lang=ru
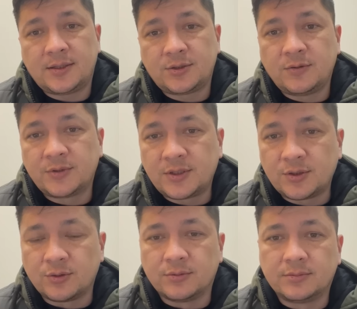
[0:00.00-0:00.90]
что вам
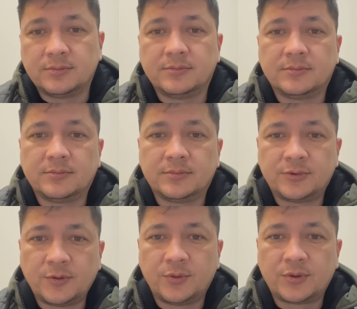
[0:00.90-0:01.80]
скажу.
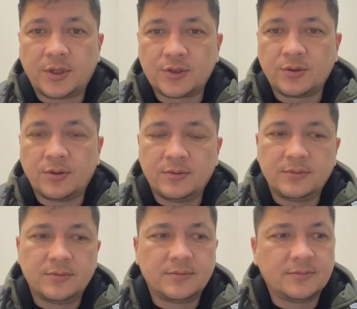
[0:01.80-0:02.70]
Все будет хорошо,
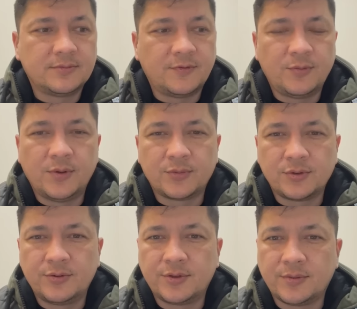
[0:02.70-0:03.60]
в любом
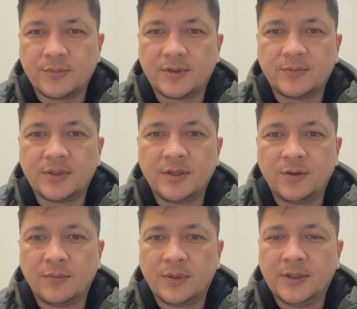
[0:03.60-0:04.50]
случае мы им
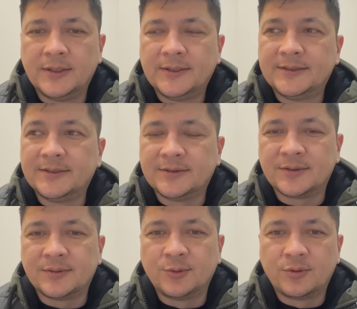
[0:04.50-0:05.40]
надаем.
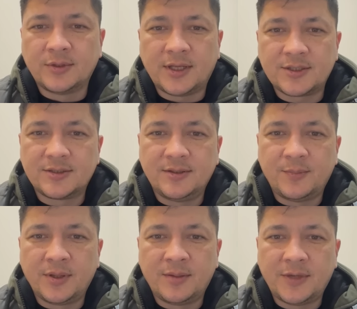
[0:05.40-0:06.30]
Дух наш не
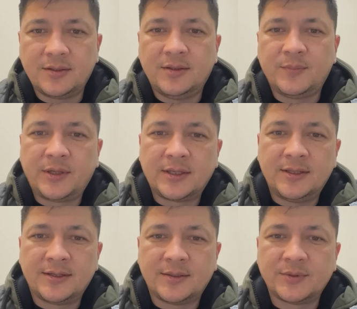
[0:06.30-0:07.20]
поломать ни при
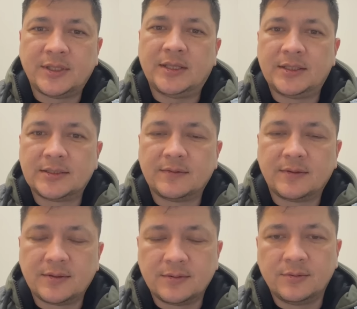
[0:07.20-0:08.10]
каких обстоятельствах.
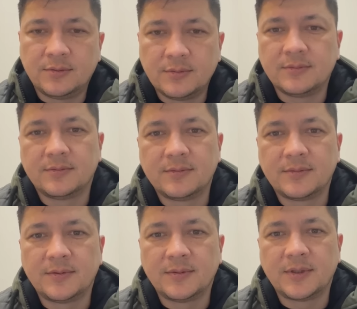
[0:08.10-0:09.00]
Ну,
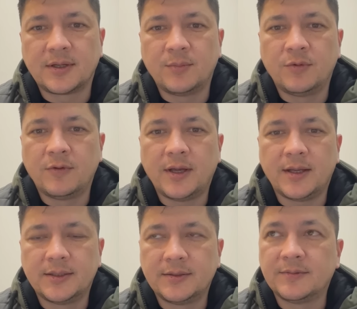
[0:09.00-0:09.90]
Такая бывает
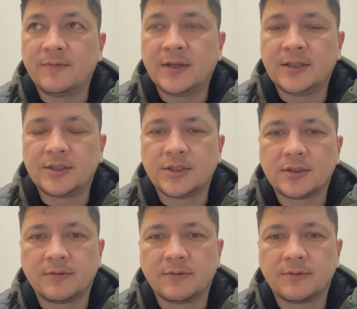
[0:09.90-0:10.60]
война війна